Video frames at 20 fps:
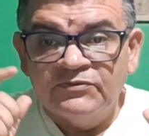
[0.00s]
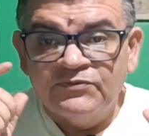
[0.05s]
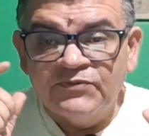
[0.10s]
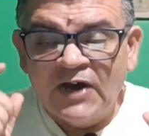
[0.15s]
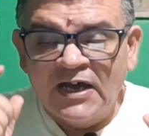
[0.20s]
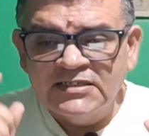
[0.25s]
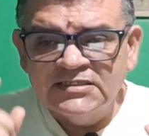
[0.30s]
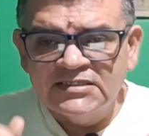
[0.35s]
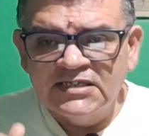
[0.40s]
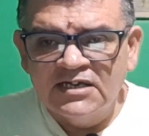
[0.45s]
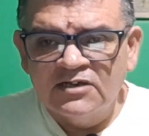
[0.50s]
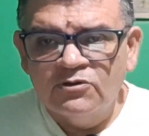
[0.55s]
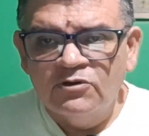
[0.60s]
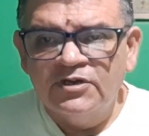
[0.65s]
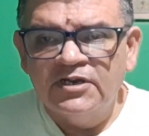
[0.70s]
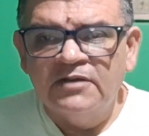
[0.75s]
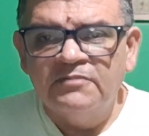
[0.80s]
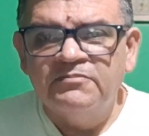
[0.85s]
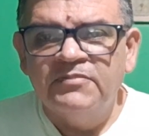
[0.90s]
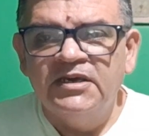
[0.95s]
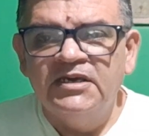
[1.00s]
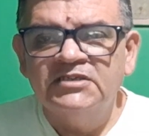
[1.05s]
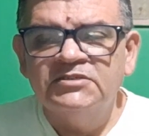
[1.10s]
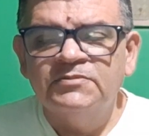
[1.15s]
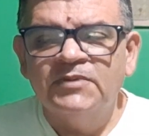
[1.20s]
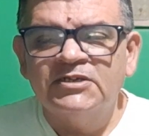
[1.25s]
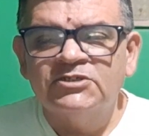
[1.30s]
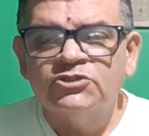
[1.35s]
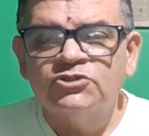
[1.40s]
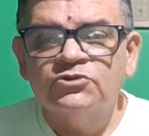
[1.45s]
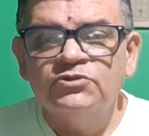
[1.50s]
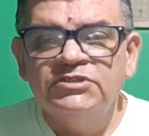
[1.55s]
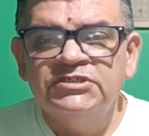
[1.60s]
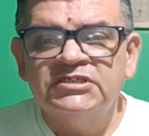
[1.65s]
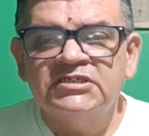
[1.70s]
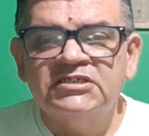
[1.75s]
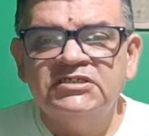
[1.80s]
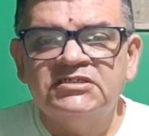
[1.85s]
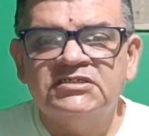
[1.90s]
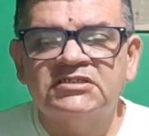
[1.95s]
Faça agora mesmo a sua
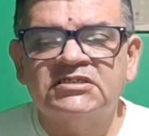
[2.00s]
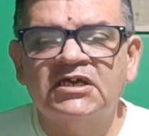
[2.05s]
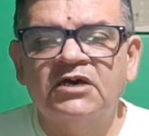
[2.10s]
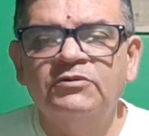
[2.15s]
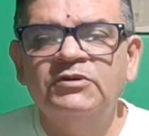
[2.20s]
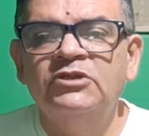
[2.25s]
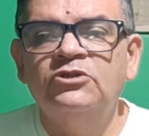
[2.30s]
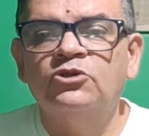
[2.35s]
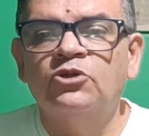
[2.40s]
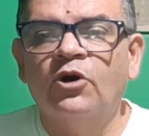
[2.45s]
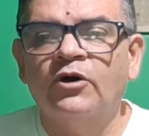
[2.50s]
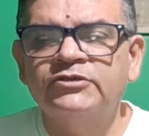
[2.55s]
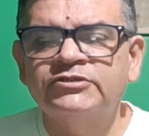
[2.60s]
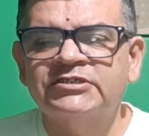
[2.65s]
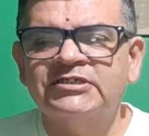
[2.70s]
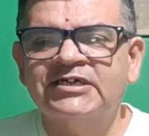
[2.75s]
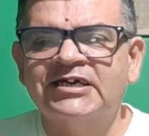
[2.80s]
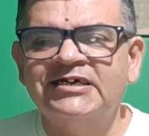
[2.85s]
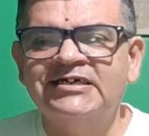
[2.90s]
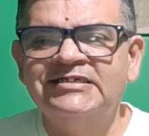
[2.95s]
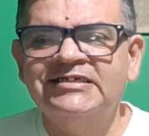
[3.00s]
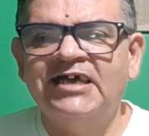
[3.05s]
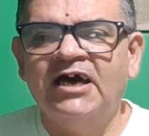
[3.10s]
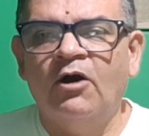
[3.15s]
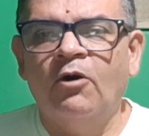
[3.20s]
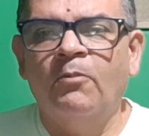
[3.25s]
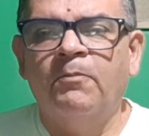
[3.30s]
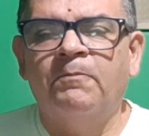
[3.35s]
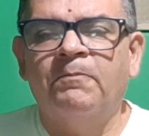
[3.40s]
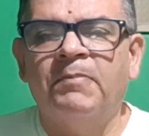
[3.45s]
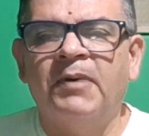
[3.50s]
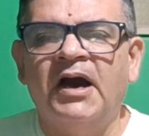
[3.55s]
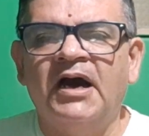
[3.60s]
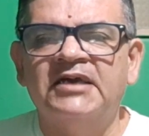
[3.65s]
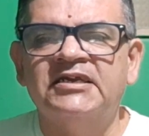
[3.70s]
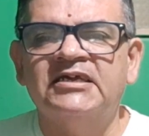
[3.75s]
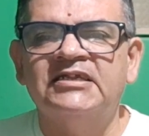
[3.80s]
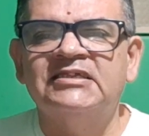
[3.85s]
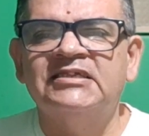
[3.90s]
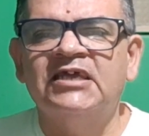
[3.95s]
inscrição em nosso canal
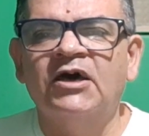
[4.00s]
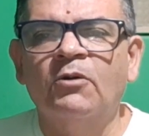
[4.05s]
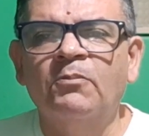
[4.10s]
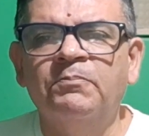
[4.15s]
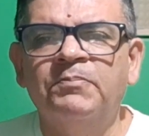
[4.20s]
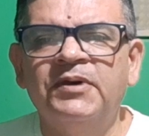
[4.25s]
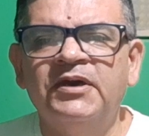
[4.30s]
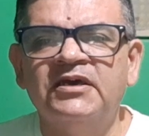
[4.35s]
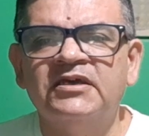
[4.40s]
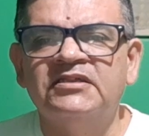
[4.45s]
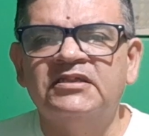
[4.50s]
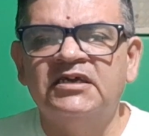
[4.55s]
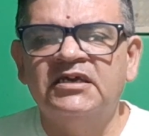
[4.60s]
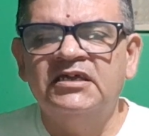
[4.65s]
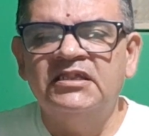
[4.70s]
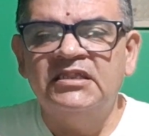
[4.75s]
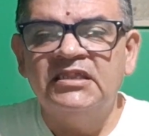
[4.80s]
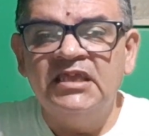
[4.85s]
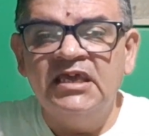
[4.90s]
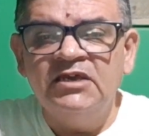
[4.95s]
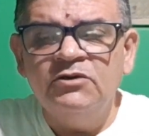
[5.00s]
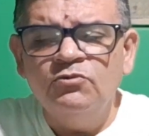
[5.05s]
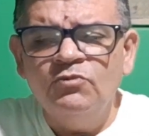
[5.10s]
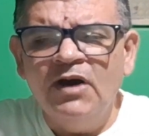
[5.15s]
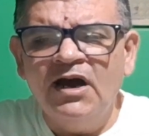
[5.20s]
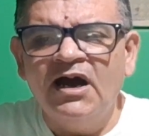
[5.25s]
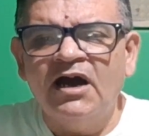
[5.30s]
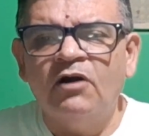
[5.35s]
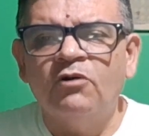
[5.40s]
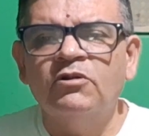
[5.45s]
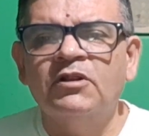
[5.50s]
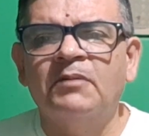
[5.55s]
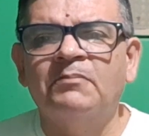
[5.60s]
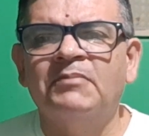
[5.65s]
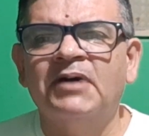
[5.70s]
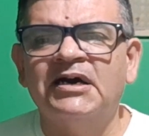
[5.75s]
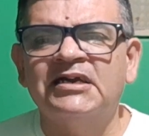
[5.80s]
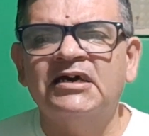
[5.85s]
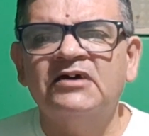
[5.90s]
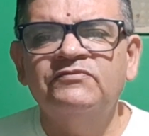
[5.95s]
para não perder nenhuma aula
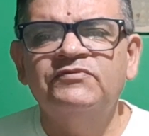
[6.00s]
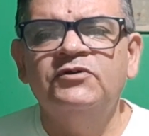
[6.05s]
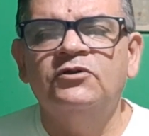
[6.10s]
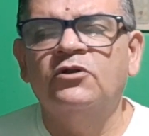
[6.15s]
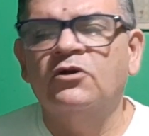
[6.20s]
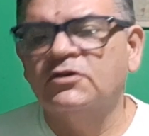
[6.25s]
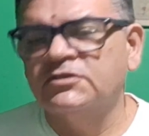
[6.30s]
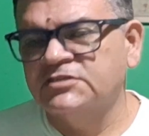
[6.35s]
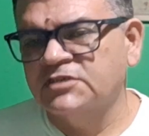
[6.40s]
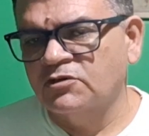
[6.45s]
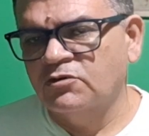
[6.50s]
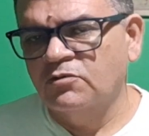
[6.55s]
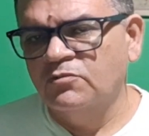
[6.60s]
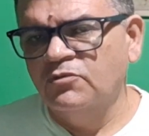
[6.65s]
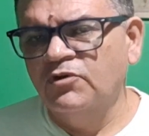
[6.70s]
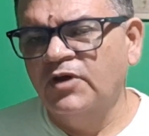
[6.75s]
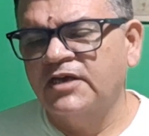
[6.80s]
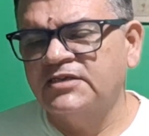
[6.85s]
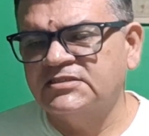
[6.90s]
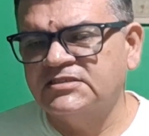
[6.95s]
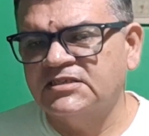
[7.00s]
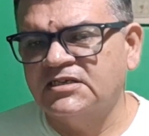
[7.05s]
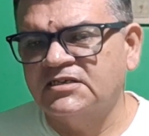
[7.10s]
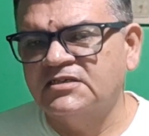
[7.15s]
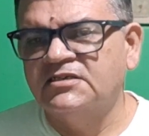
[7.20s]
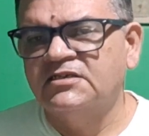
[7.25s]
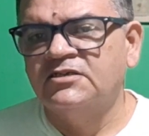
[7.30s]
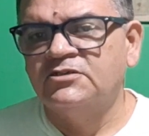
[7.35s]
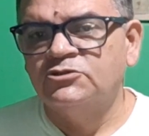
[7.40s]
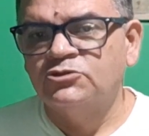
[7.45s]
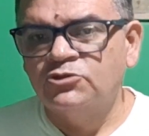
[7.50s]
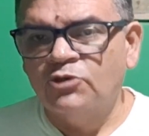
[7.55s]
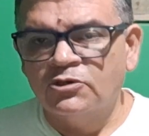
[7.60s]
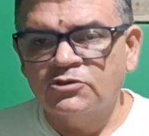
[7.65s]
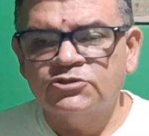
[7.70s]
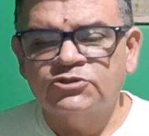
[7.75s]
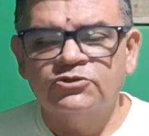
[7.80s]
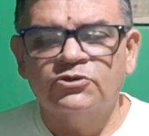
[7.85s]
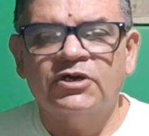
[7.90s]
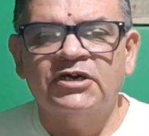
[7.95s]
maravilhosa como essa.
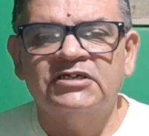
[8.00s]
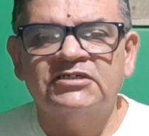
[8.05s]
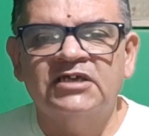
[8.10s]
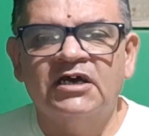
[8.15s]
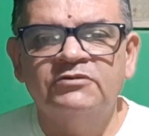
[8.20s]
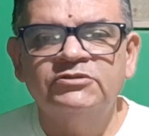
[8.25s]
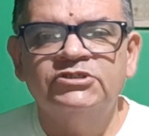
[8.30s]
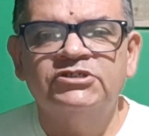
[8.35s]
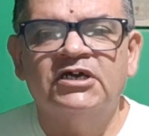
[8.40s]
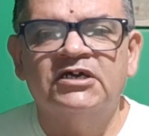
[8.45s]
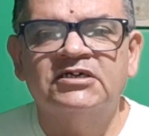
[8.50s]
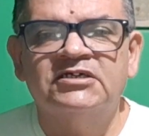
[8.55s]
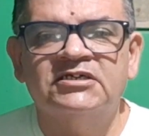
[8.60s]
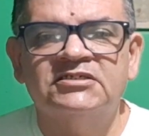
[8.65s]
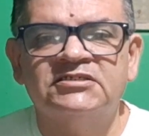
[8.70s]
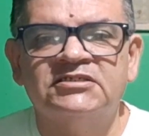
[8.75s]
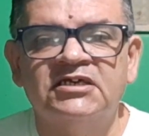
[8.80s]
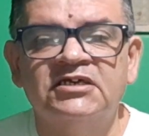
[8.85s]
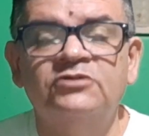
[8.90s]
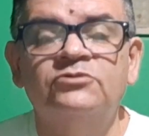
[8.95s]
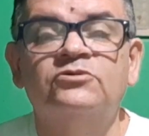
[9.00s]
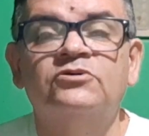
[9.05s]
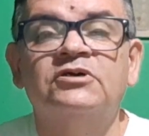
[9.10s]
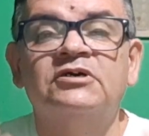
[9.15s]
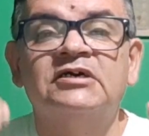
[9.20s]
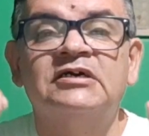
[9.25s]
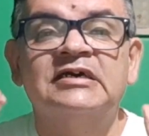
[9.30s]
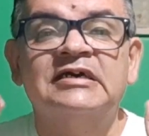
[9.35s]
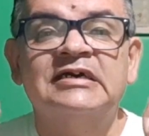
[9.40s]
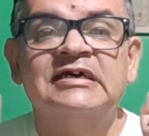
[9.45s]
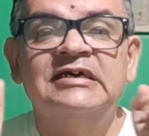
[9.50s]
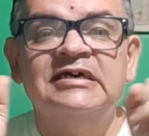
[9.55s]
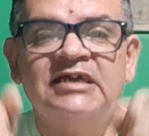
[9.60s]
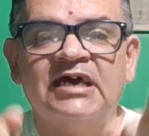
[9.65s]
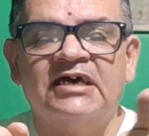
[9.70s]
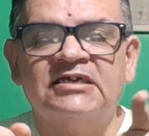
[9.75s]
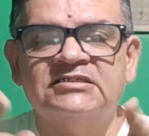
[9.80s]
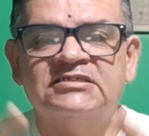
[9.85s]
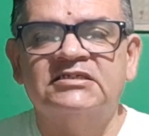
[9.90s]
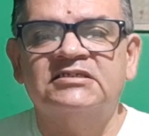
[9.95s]
Nosso canal está crescendo
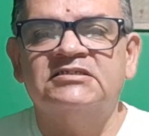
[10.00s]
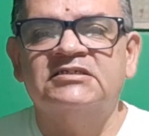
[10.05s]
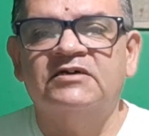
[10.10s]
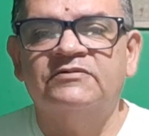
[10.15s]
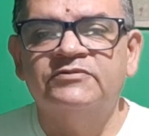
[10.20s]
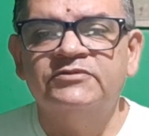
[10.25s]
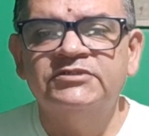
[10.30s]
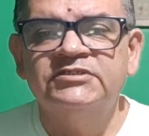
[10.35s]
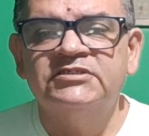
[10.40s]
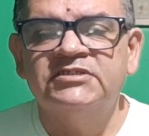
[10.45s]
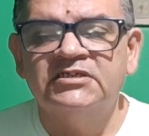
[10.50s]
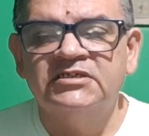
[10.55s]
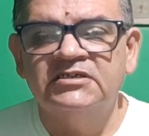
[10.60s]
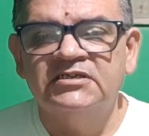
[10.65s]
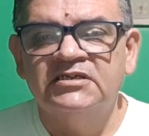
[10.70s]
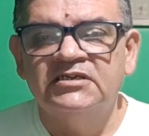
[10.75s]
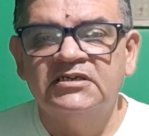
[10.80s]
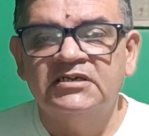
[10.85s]
graças a você.